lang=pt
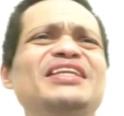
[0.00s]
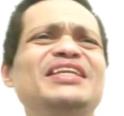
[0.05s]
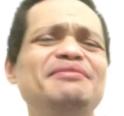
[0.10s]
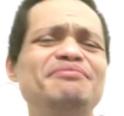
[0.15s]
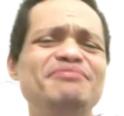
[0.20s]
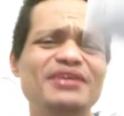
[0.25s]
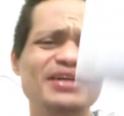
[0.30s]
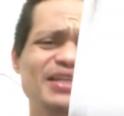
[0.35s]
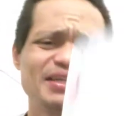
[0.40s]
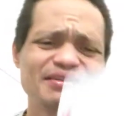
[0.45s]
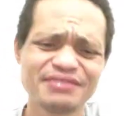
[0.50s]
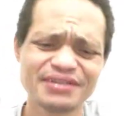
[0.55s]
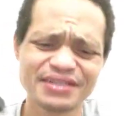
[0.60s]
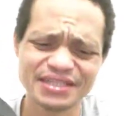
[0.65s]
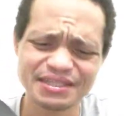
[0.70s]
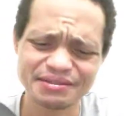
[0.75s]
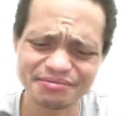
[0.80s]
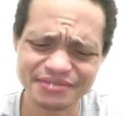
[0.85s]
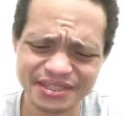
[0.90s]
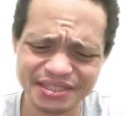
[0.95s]
Limba, limba,
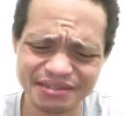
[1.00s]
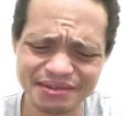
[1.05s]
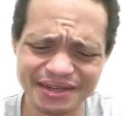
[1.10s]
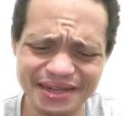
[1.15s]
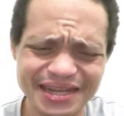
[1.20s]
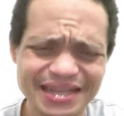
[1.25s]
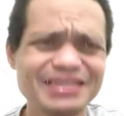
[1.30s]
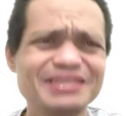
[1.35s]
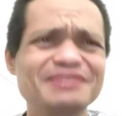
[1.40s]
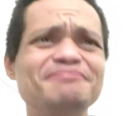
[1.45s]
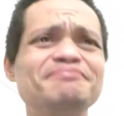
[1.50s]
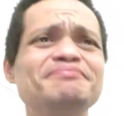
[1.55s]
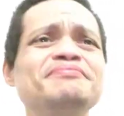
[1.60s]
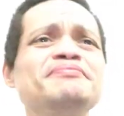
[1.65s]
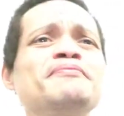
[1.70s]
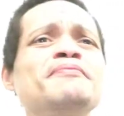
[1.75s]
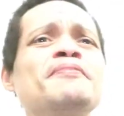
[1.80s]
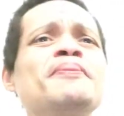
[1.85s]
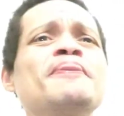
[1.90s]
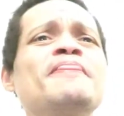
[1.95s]
limba. Ai,
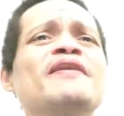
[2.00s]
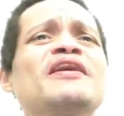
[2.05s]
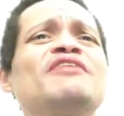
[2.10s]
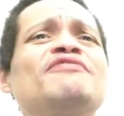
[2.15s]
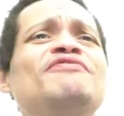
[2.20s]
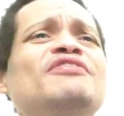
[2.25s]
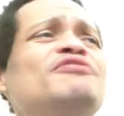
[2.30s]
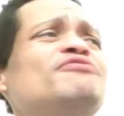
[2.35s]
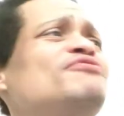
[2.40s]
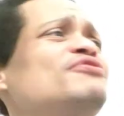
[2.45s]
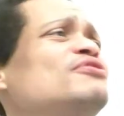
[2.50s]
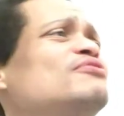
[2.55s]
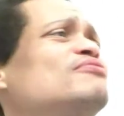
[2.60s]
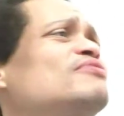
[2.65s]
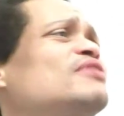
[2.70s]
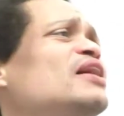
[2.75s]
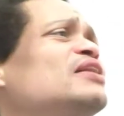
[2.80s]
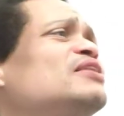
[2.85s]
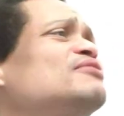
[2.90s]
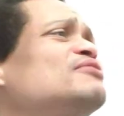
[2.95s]
café
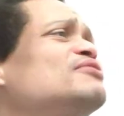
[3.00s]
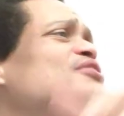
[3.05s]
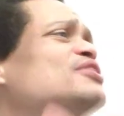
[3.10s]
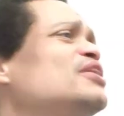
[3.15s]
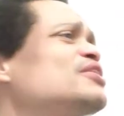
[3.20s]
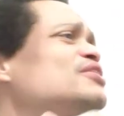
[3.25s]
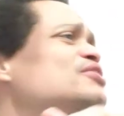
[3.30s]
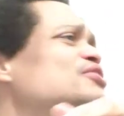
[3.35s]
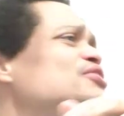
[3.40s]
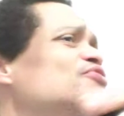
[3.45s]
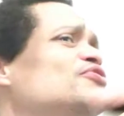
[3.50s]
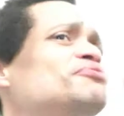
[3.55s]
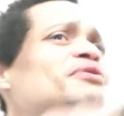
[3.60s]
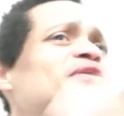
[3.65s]
frio não dá não, gente.